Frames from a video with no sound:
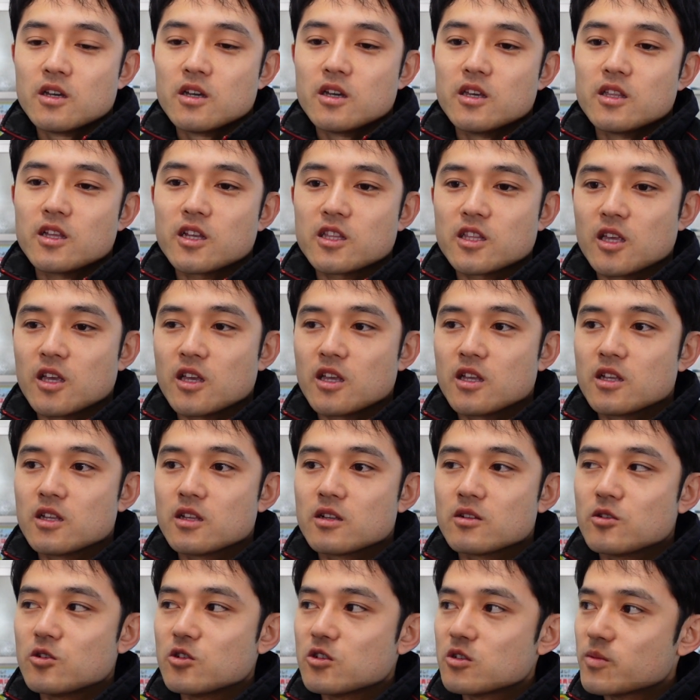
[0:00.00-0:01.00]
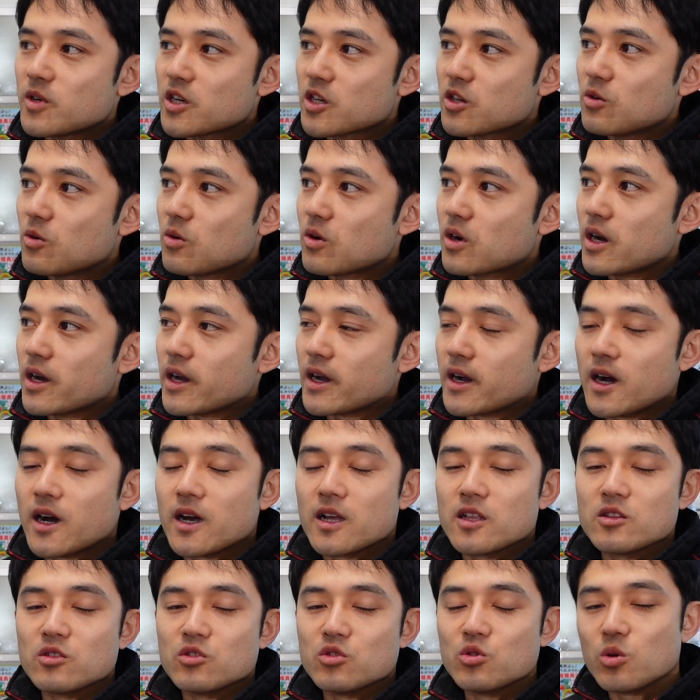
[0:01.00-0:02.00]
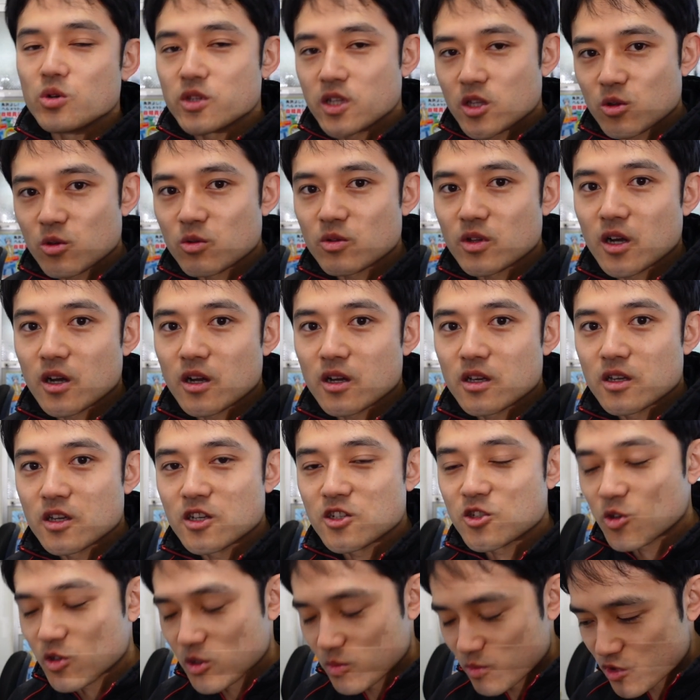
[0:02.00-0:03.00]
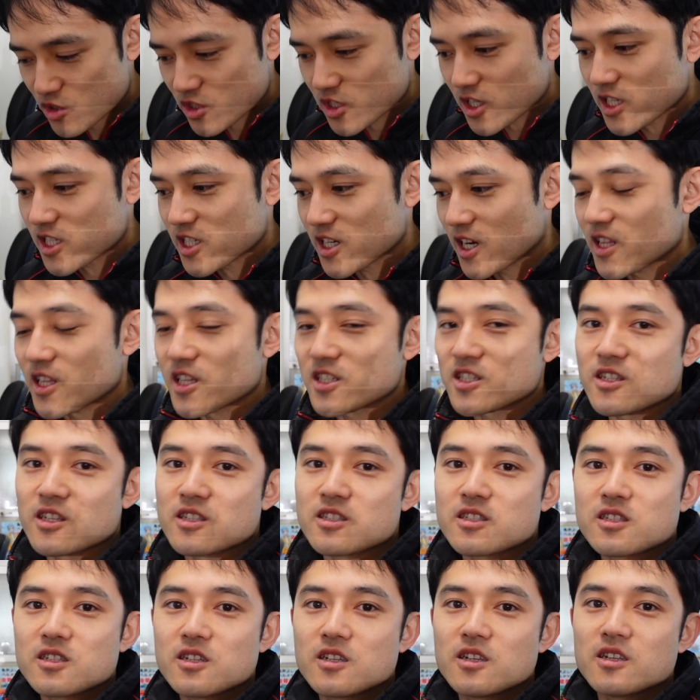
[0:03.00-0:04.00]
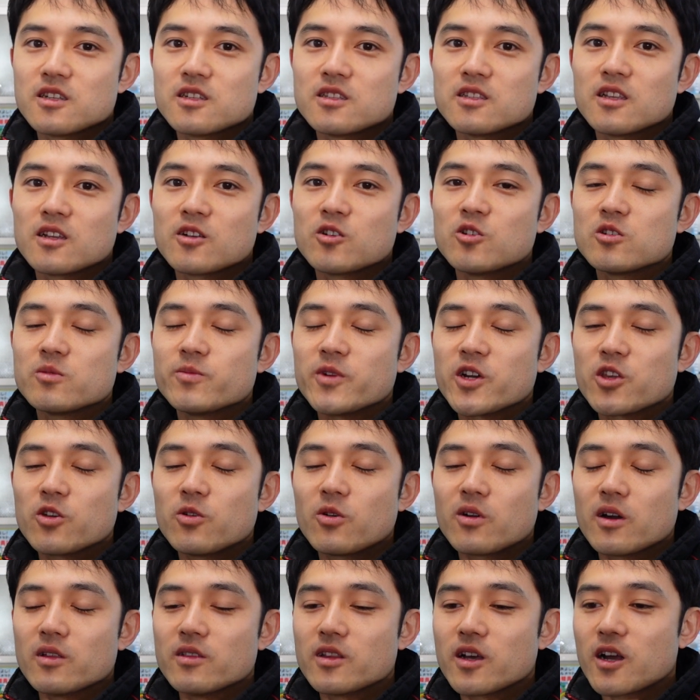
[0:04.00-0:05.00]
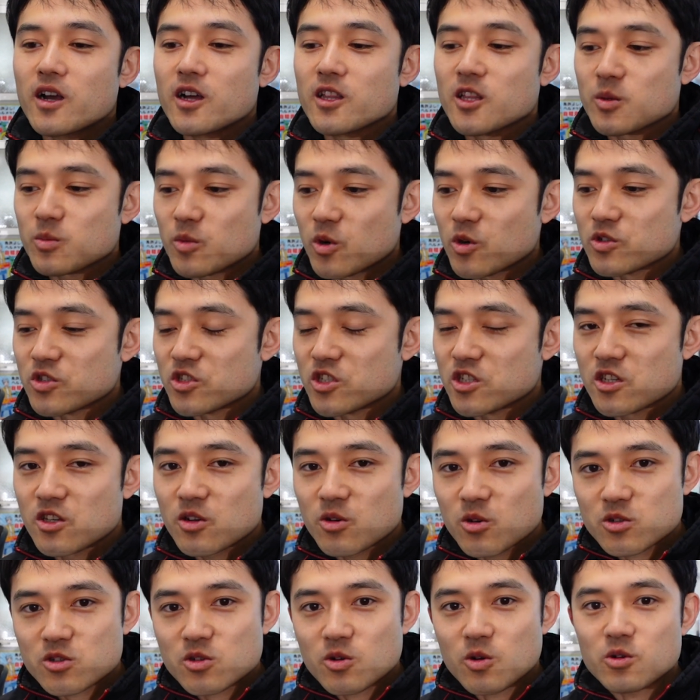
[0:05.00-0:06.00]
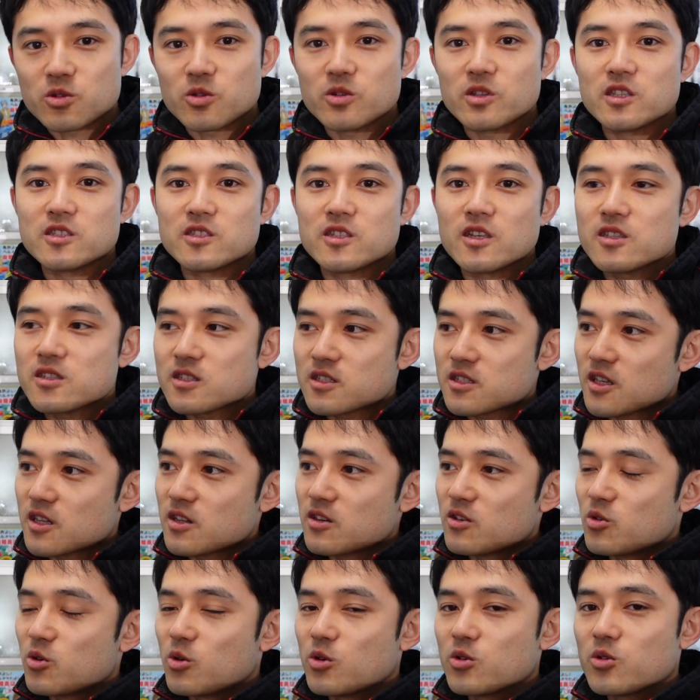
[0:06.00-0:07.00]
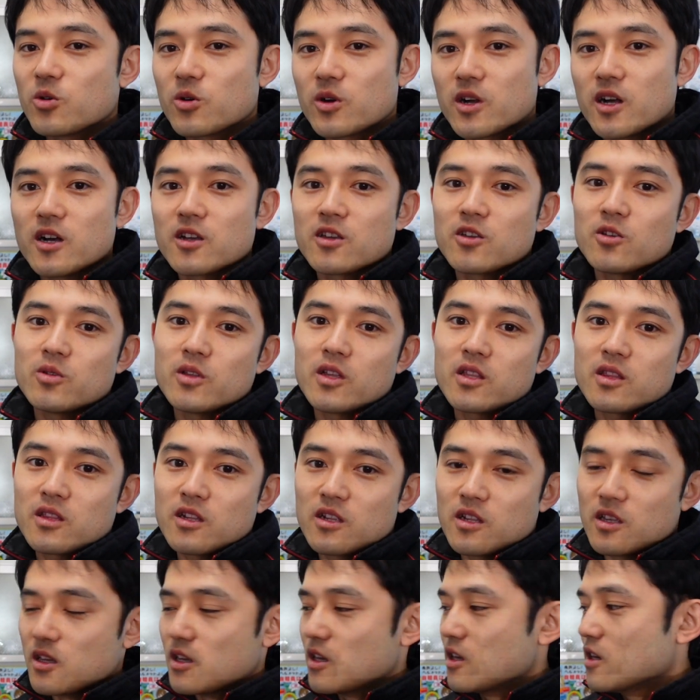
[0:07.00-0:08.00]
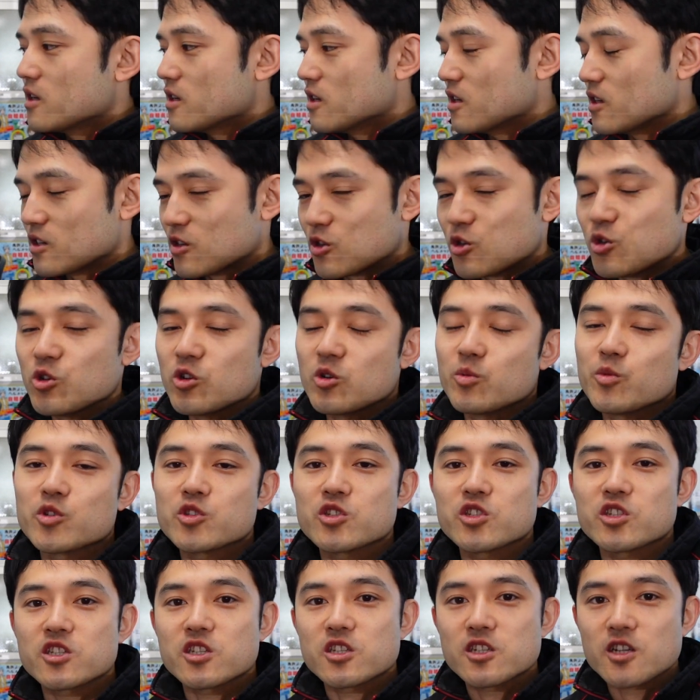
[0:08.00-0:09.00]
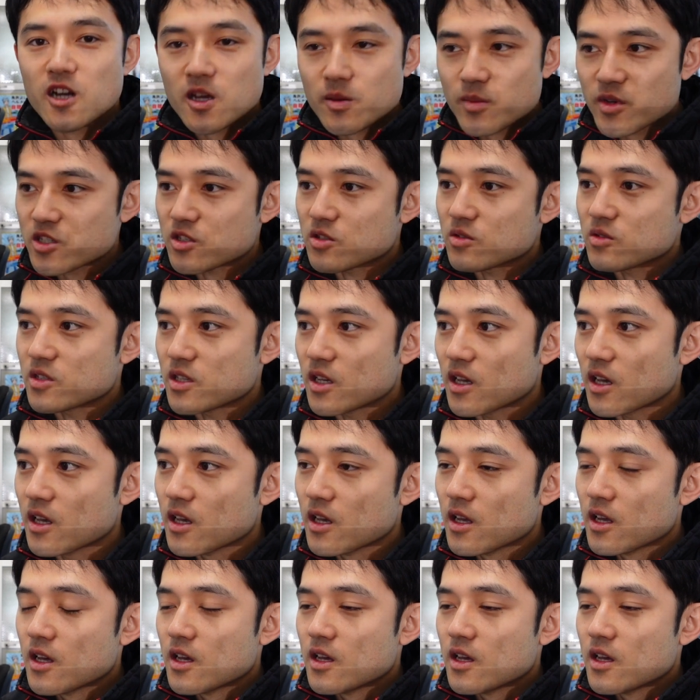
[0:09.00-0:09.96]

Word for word: なんで車業界がどうだというのは非常に難しい話です。で車業界の中でも事業所ごとに全然労働環境だったり、えー、給料も違いますので、